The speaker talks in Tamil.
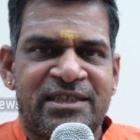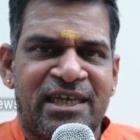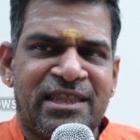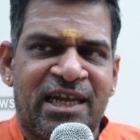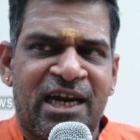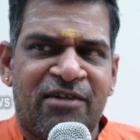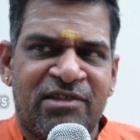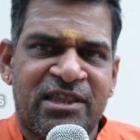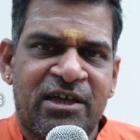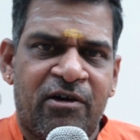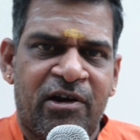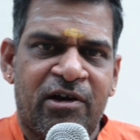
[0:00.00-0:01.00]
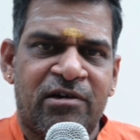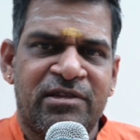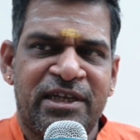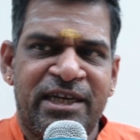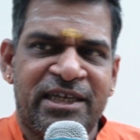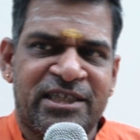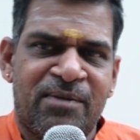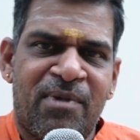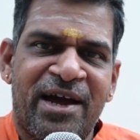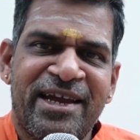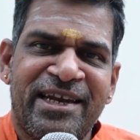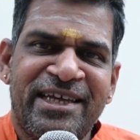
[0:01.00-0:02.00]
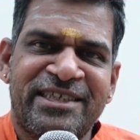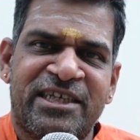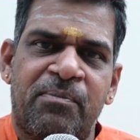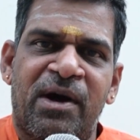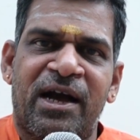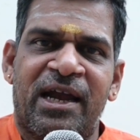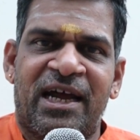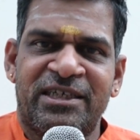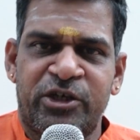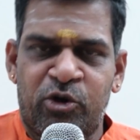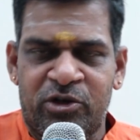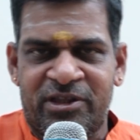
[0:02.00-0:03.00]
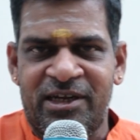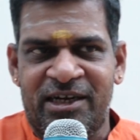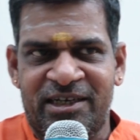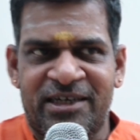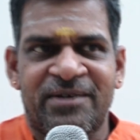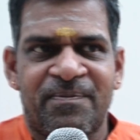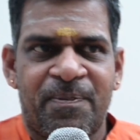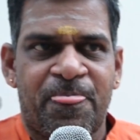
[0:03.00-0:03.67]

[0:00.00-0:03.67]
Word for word: சந்திரன் வந்து அவருக்கு வந்து நீசமாயி நீசபங்கராஜ யோகத்தில் இருக்குது